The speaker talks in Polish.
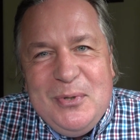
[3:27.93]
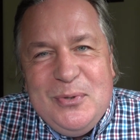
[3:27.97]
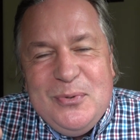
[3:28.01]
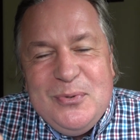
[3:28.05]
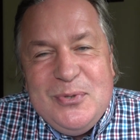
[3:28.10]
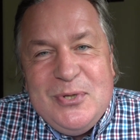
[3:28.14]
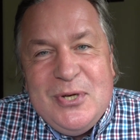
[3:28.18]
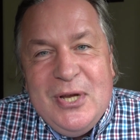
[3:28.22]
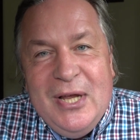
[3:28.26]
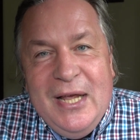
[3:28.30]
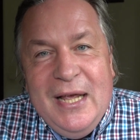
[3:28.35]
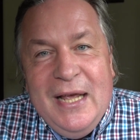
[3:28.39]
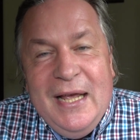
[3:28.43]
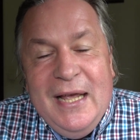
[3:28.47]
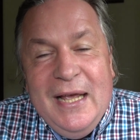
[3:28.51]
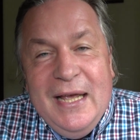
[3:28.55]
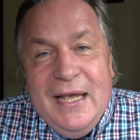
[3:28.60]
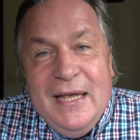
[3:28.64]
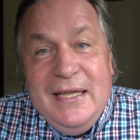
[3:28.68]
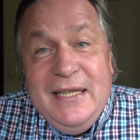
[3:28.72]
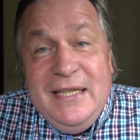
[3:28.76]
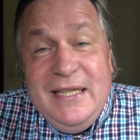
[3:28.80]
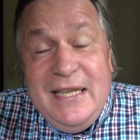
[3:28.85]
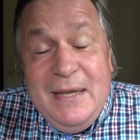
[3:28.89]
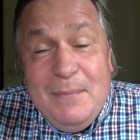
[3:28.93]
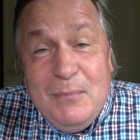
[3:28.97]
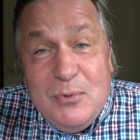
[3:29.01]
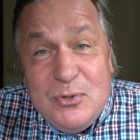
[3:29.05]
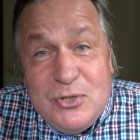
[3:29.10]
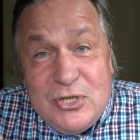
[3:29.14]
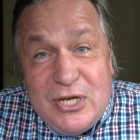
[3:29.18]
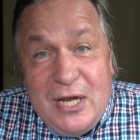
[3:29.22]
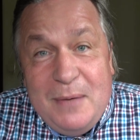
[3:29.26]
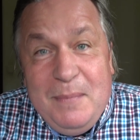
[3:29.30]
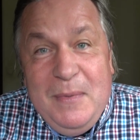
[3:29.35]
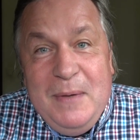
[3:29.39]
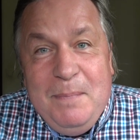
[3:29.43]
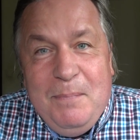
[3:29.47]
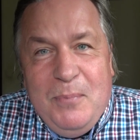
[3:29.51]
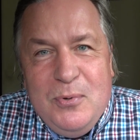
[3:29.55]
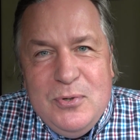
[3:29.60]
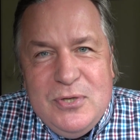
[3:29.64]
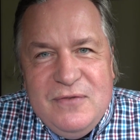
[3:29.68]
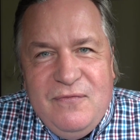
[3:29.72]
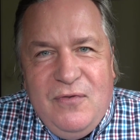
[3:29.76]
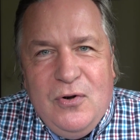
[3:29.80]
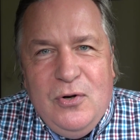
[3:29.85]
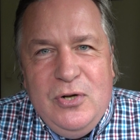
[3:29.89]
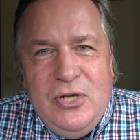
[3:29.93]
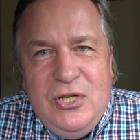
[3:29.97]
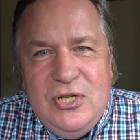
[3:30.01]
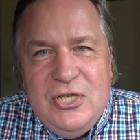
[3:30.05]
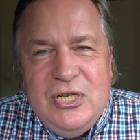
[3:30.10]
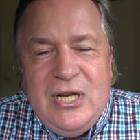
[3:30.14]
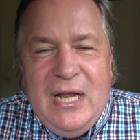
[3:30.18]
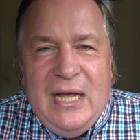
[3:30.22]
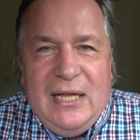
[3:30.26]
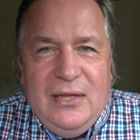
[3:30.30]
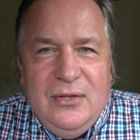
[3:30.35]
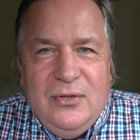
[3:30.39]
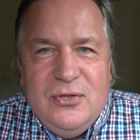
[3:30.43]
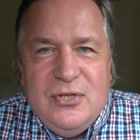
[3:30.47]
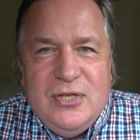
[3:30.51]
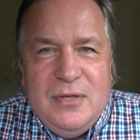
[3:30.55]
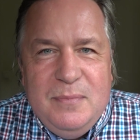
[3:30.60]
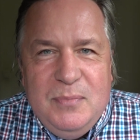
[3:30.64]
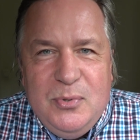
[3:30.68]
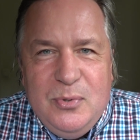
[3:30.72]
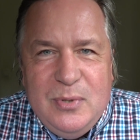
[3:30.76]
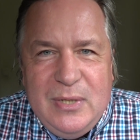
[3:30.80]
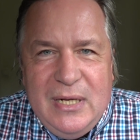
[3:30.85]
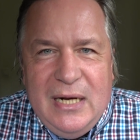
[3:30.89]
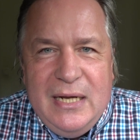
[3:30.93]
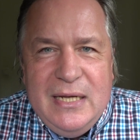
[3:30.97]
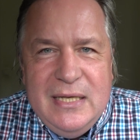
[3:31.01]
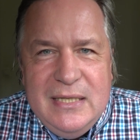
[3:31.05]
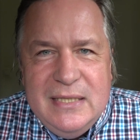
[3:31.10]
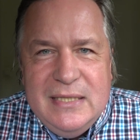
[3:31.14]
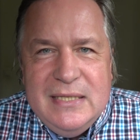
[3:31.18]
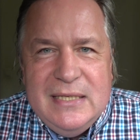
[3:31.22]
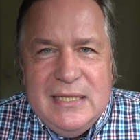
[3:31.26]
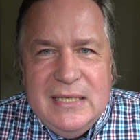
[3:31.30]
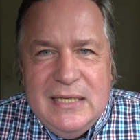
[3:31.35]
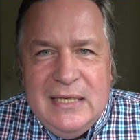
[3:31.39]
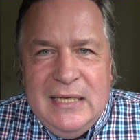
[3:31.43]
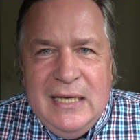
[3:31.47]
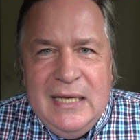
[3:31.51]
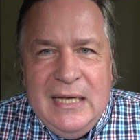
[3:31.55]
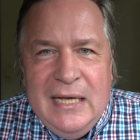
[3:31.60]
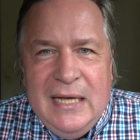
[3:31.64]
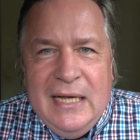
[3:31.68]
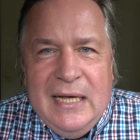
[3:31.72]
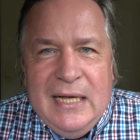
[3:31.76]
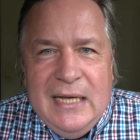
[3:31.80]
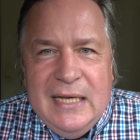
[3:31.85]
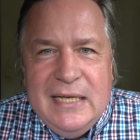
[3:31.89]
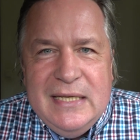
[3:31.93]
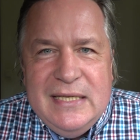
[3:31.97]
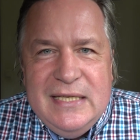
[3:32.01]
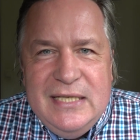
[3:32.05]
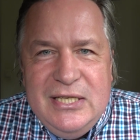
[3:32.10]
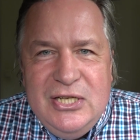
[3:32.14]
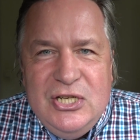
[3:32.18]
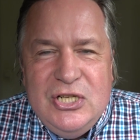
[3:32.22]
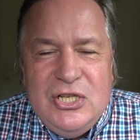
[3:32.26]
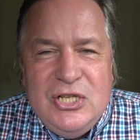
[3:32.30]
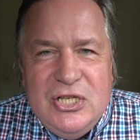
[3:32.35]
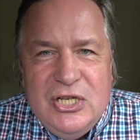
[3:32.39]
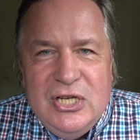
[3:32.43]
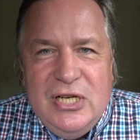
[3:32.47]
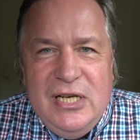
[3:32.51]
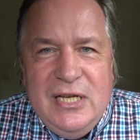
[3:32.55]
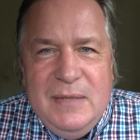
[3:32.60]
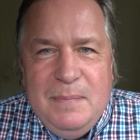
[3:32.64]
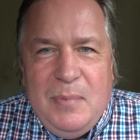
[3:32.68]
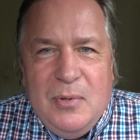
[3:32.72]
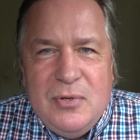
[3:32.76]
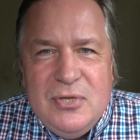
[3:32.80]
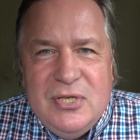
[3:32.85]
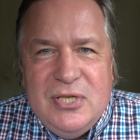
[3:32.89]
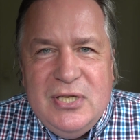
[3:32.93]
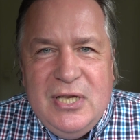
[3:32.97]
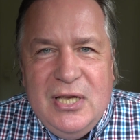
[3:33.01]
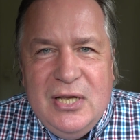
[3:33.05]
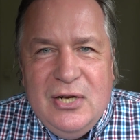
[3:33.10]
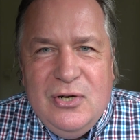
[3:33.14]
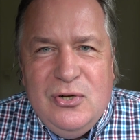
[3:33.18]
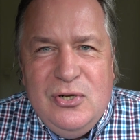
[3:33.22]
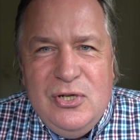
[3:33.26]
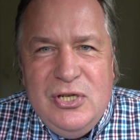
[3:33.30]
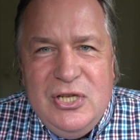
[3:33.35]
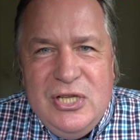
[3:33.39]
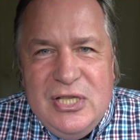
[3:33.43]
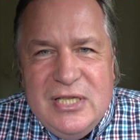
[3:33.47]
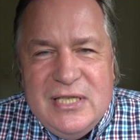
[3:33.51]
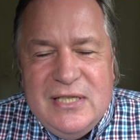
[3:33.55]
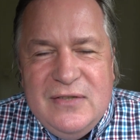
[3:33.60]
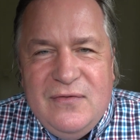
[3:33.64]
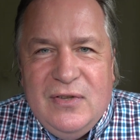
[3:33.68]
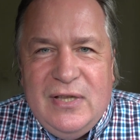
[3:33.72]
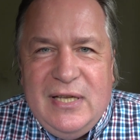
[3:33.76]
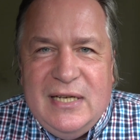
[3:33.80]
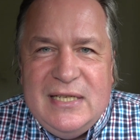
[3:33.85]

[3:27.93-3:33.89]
Otóż nie możemy pozwolić na to, żeby Ukraińcy zniszczyli polskie rolnictwo.